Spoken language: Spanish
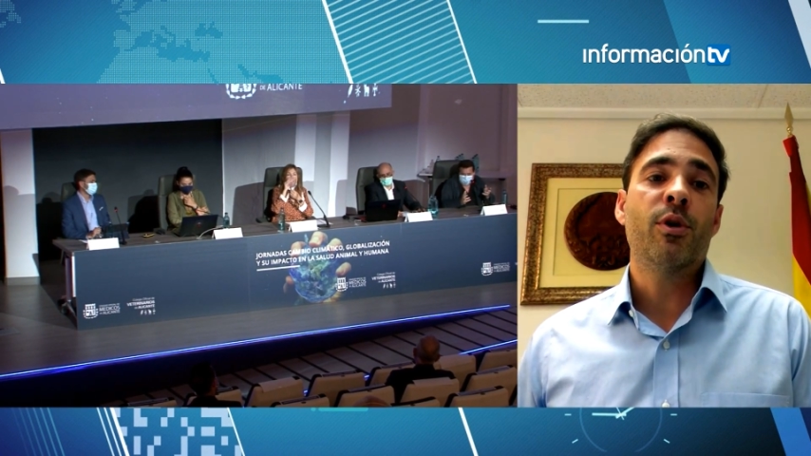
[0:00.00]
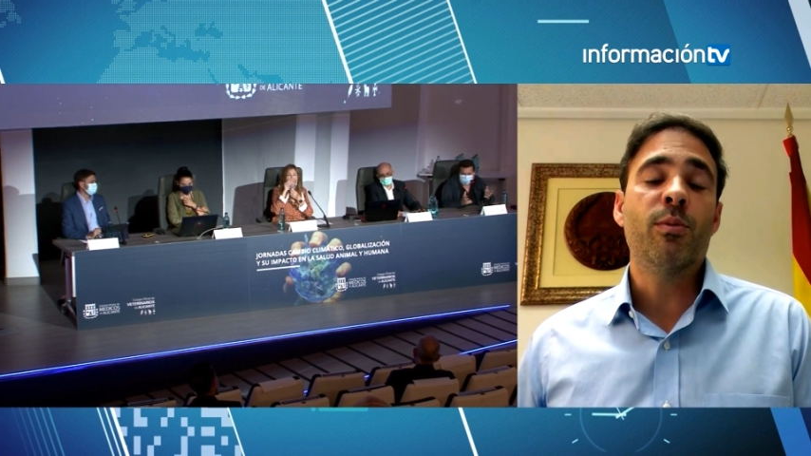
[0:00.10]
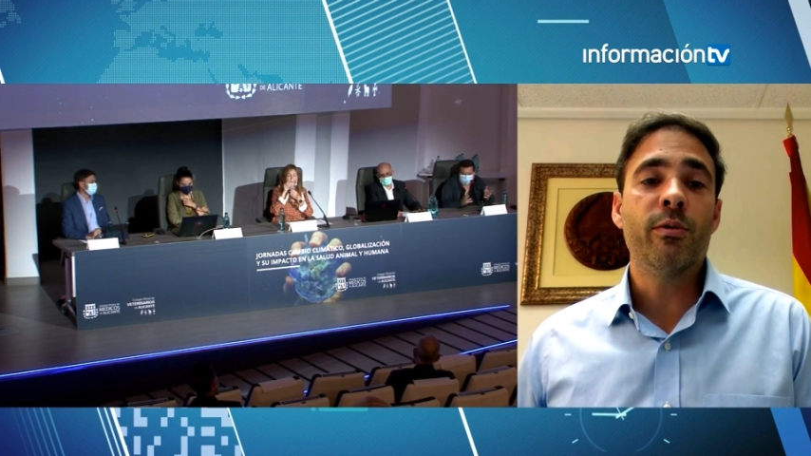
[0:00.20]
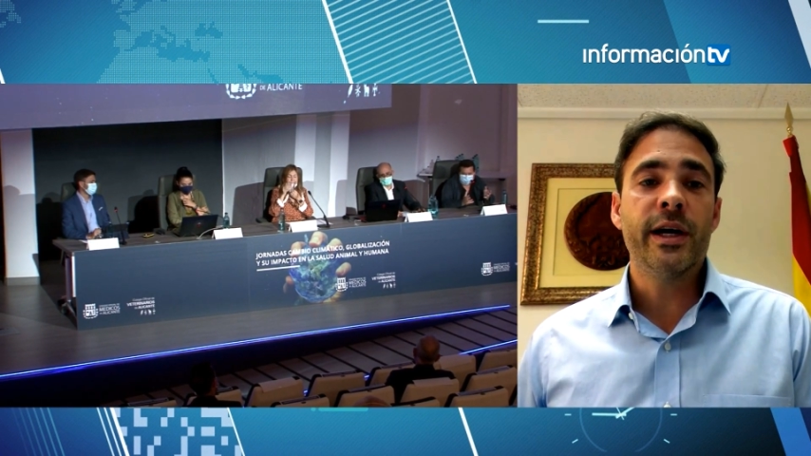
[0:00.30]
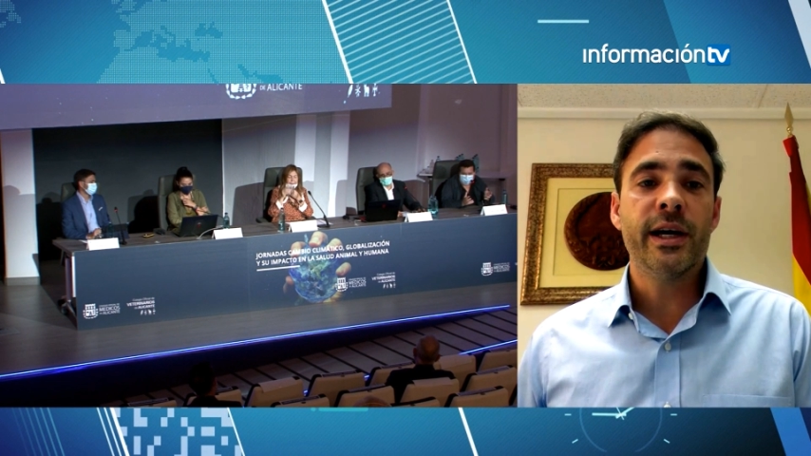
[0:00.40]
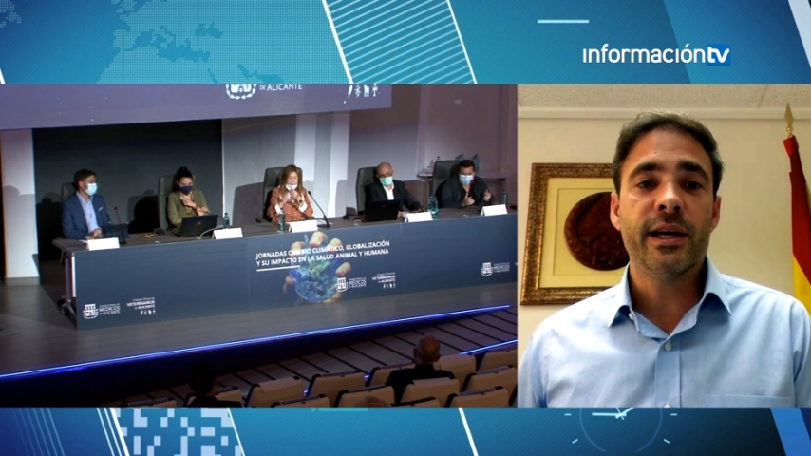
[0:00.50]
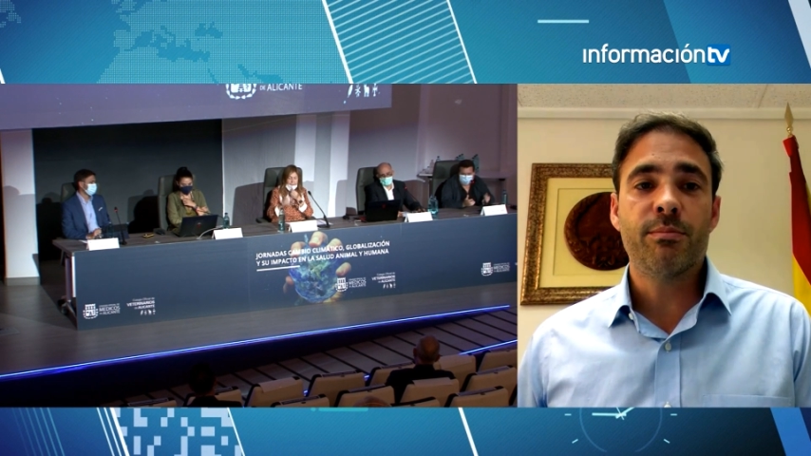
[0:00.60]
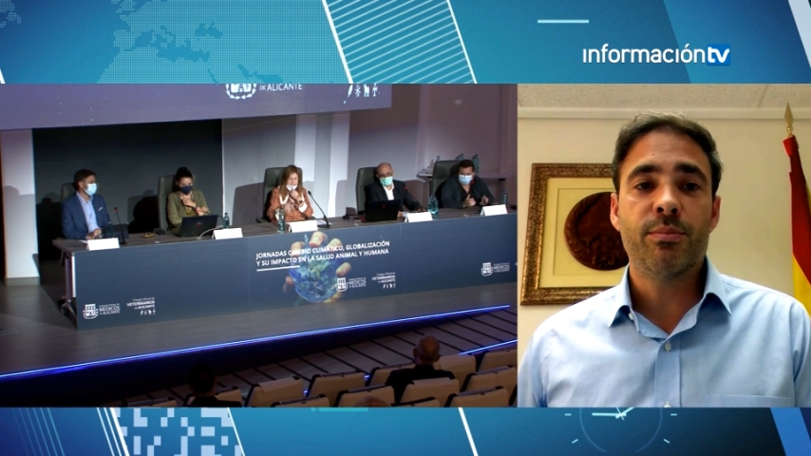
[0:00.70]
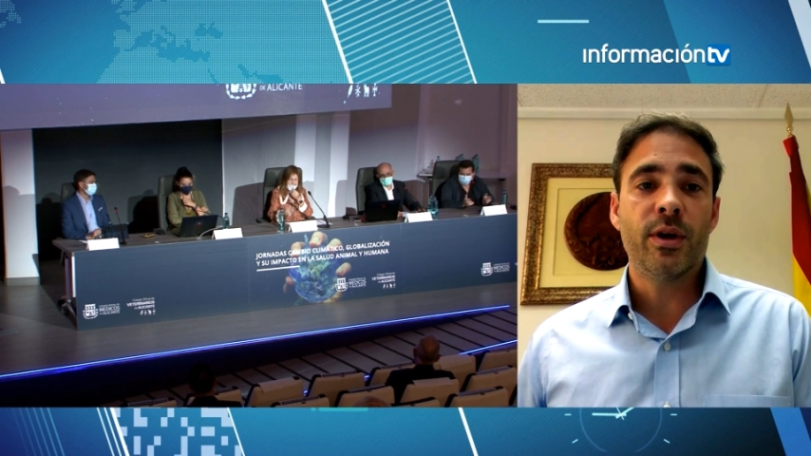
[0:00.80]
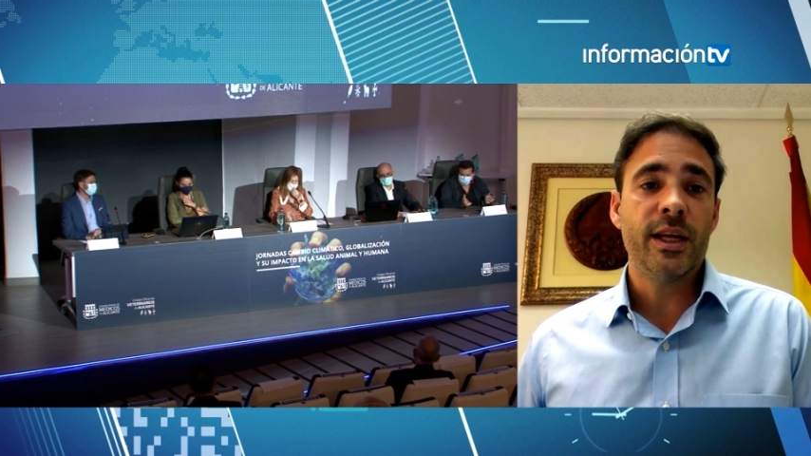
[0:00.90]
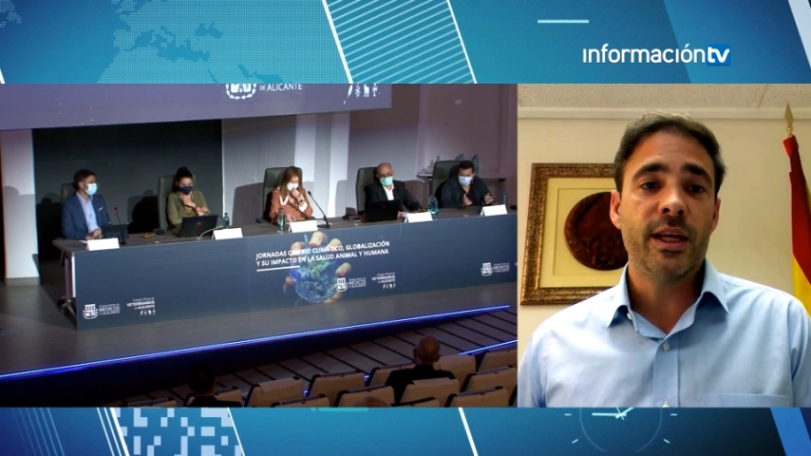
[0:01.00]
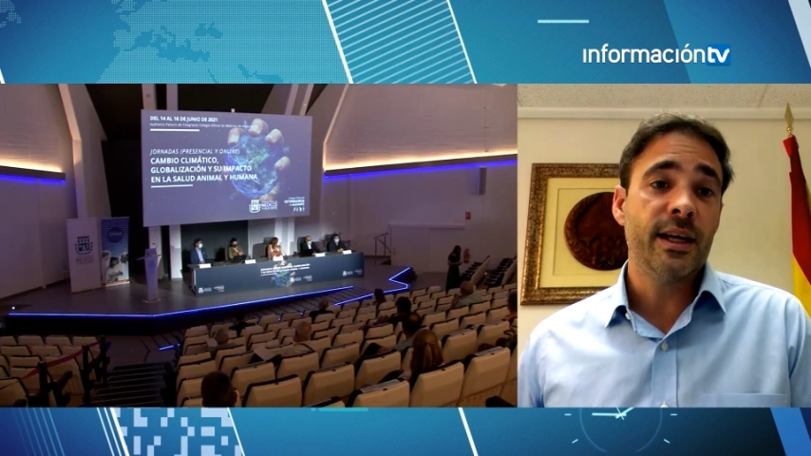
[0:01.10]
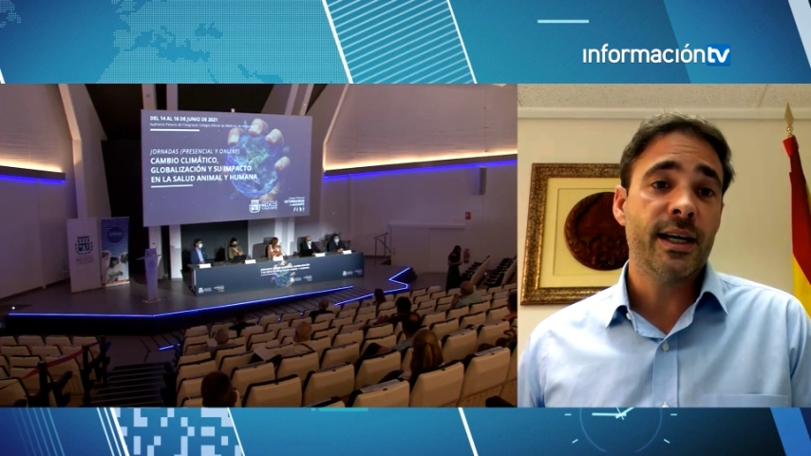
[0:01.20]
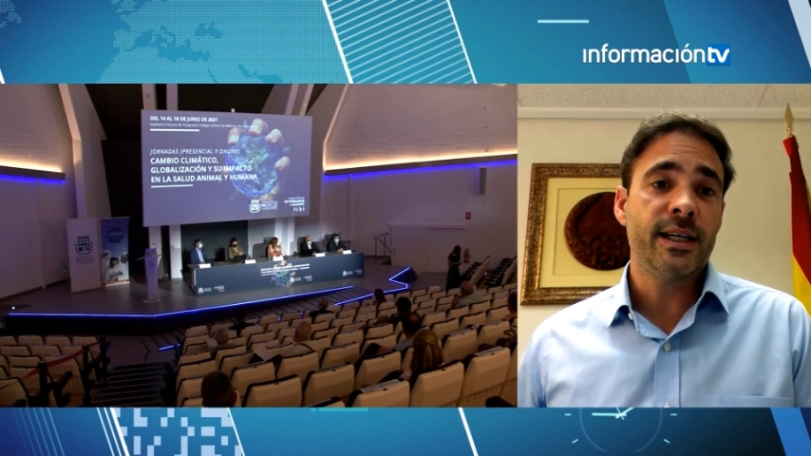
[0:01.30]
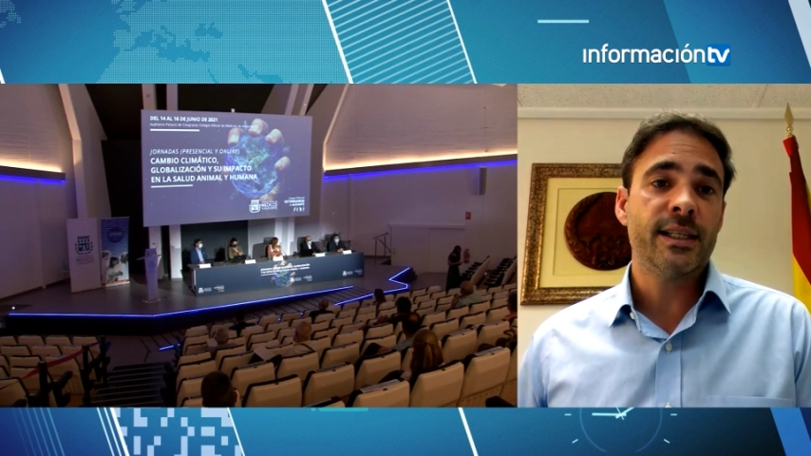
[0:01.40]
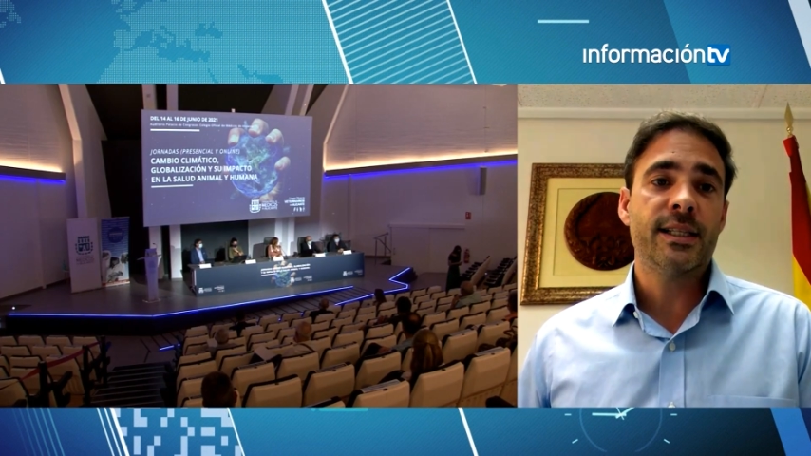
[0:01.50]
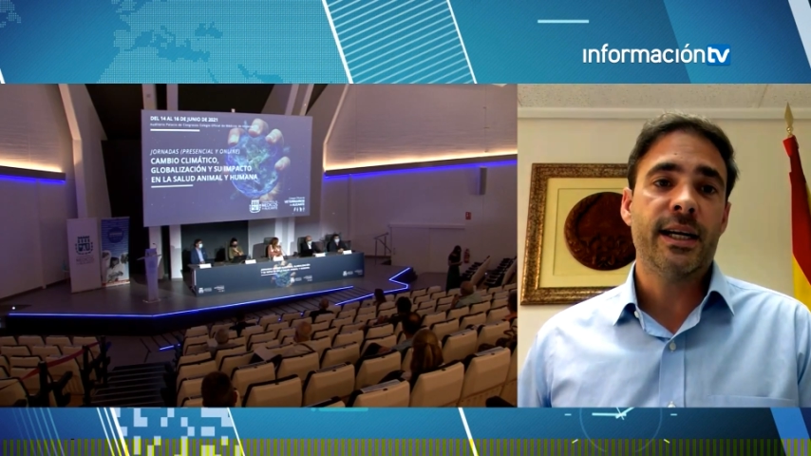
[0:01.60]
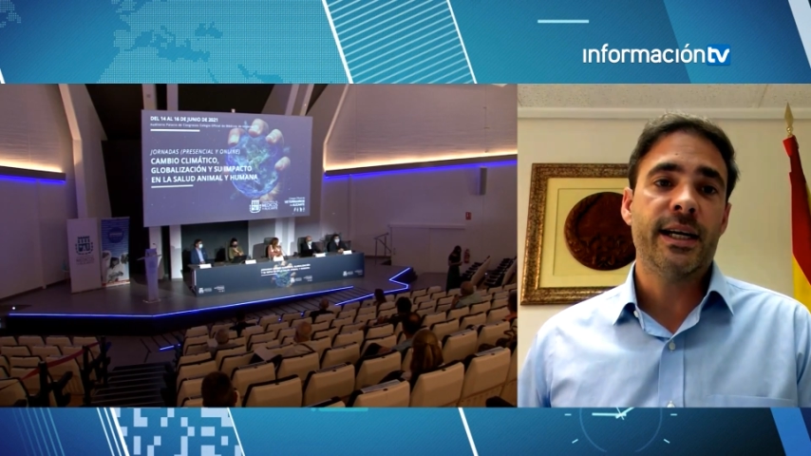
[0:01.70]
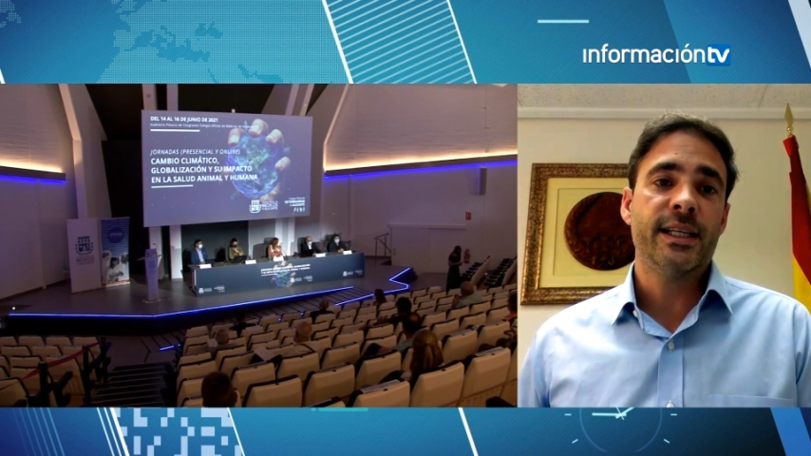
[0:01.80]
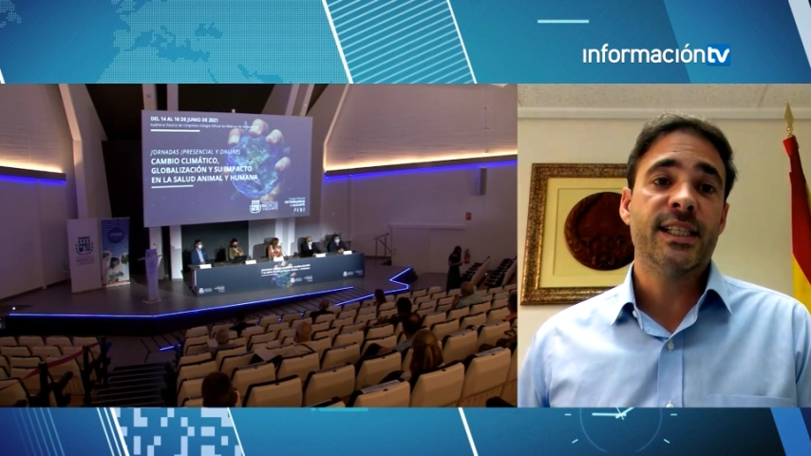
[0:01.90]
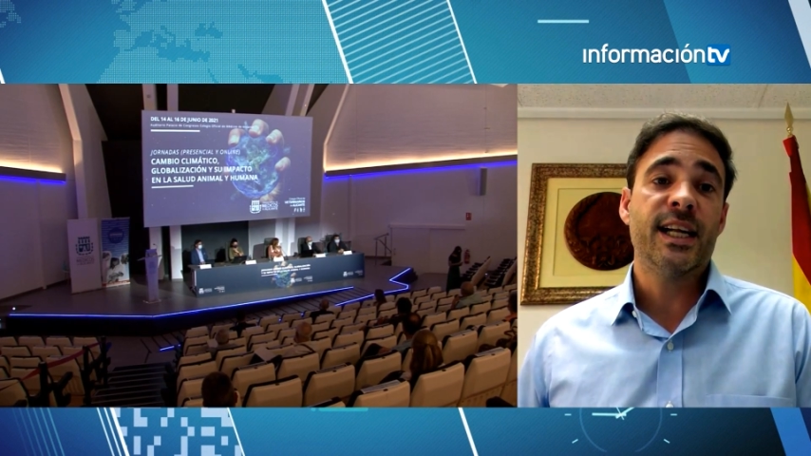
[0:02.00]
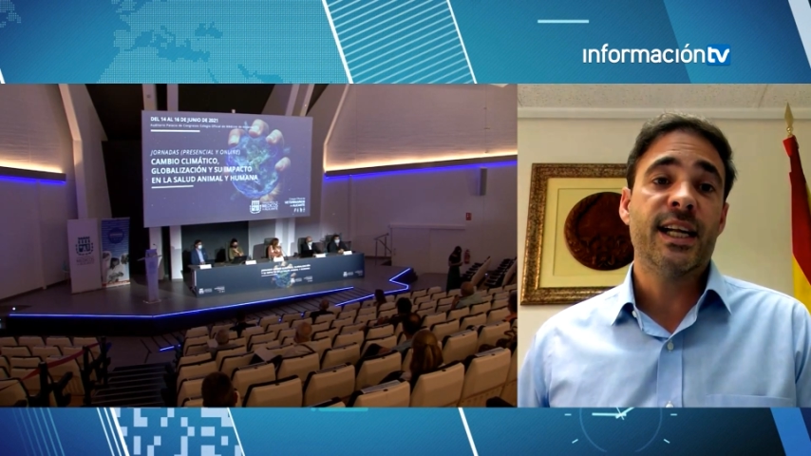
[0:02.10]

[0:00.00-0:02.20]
promover políticas eh,